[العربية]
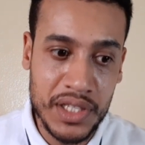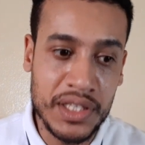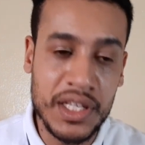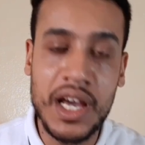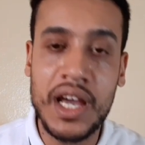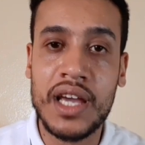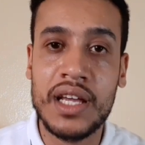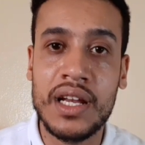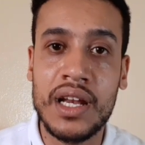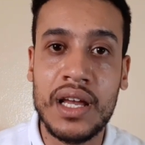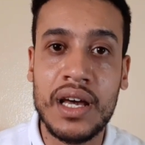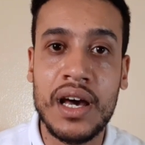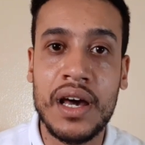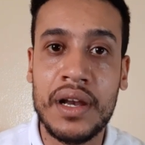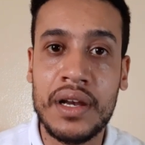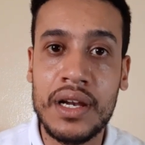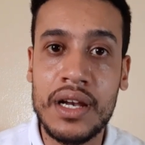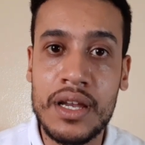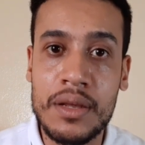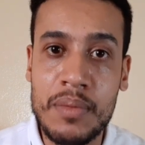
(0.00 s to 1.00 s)
داخل
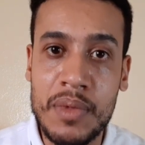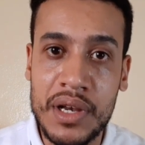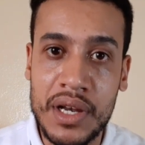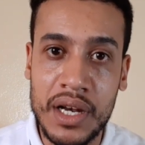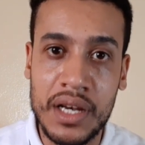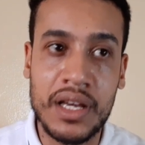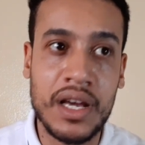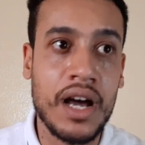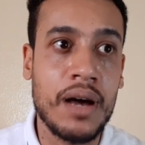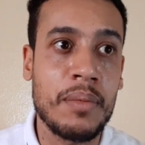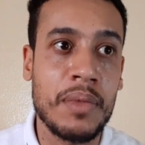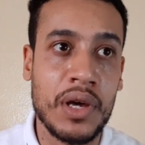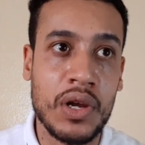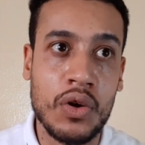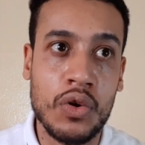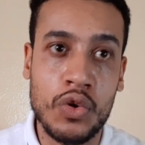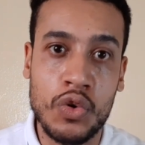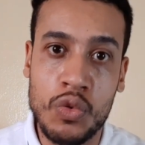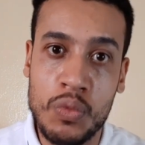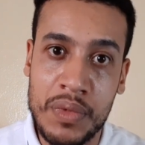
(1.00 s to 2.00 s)
القاره اللي منها
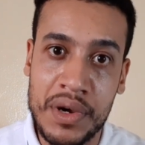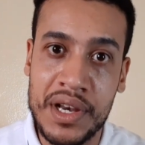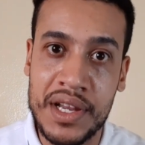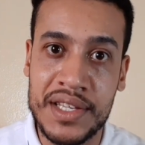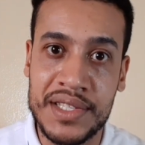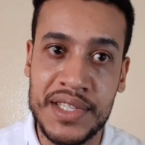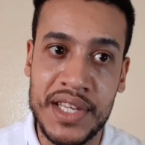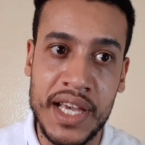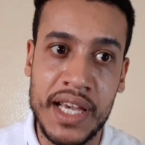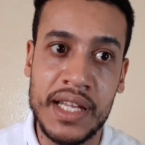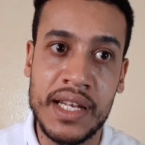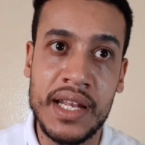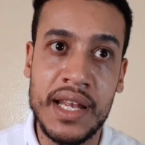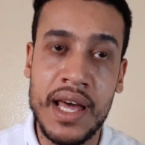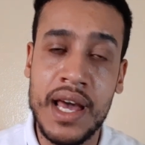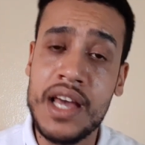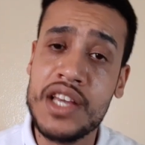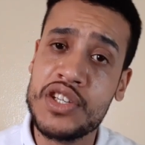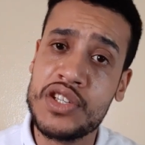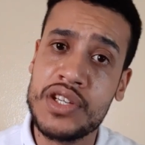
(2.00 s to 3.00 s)
الكاميرون ومنها ساحل
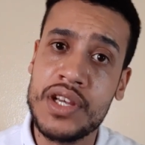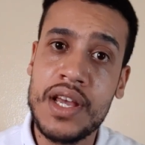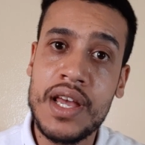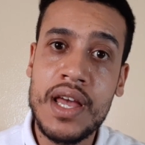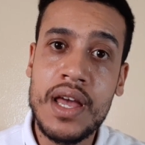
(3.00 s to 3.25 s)
العاج